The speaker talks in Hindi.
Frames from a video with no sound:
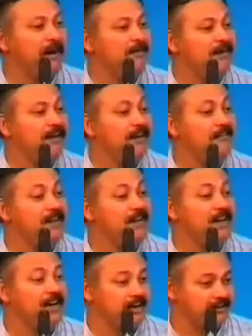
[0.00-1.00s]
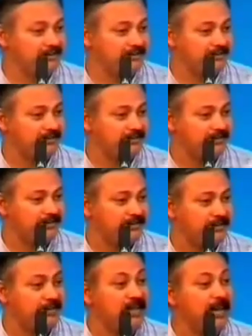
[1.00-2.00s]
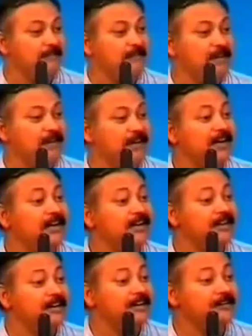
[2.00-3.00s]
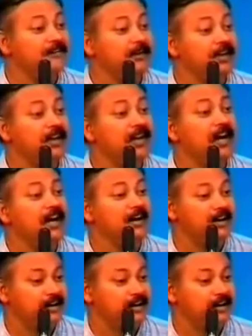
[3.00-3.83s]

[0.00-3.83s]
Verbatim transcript: मा माने मेरा दाम माने महिला